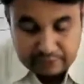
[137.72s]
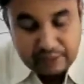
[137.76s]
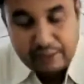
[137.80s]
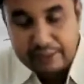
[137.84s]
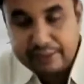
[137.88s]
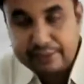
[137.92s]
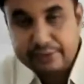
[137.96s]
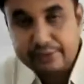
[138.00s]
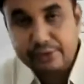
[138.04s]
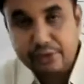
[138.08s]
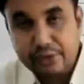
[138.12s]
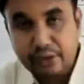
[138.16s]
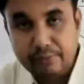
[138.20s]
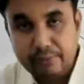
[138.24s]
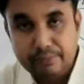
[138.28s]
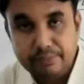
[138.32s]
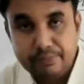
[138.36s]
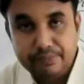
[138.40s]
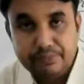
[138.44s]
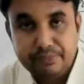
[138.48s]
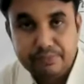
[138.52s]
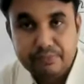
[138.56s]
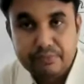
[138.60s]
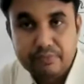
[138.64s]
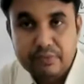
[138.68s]
কায়িক শ্রম
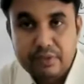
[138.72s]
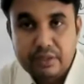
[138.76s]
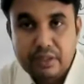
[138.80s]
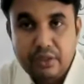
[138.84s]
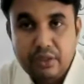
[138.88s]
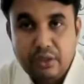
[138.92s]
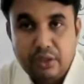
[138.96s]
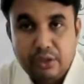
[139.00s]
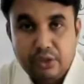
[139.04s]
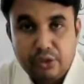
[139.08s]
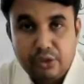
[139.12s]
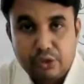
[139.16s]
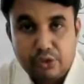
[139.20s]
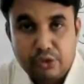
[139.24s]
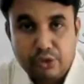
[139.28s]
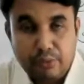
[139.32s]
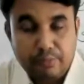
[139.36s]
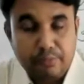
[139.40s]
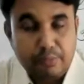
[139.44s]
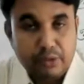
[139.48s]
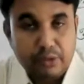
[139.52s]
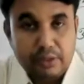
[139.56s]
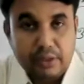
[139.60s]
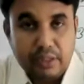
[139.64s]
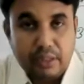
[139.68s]

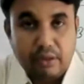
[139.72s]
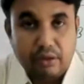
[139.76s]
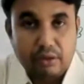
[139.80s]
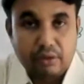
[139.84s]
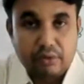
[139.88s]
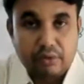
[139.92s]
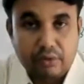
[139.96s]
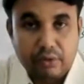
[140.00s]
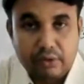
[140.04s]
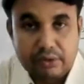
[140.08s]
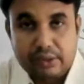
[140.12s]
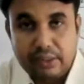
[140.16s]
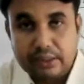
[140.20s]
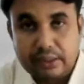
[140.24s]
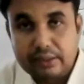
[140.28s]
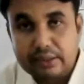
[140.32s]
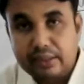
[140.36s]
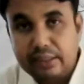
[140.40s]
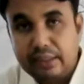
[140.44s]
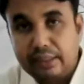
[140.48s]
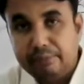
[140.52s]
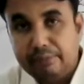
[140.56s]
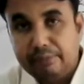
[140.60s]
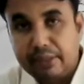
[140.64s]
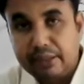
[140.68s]
সভ্যতার
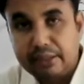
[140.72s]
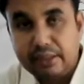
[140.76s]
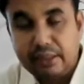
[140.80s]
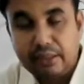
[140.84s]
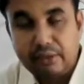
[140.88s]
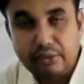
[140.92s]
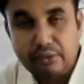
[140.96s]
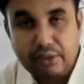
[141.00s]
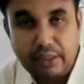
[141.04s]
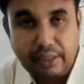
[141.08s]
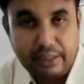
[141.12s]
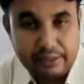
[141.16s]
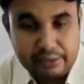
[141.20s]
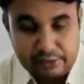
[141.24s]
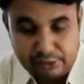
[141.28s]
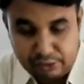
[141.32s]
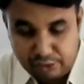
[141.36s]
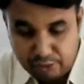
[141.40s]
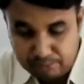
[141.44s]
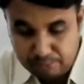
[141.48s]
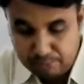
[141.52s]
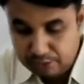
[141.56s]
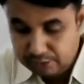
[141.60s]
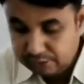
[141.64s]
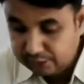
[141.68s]
অগ্রযাত্রায় মেধা ও কায়িক
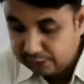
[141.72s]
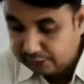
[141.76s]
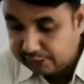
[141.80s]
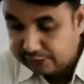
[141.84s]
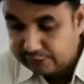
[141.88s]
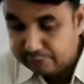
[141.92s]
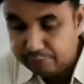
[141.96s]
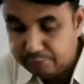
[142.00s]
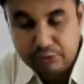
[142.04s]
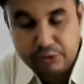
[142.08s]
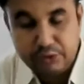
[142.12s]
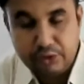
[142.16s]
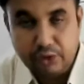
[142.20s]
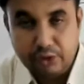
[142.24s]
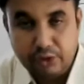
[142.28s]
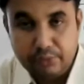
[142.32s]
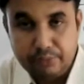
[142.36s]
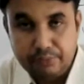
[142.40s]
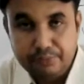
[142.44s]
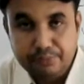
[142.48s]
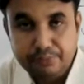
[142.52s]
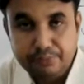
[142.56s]
শ্রম বলতে কি বুঝো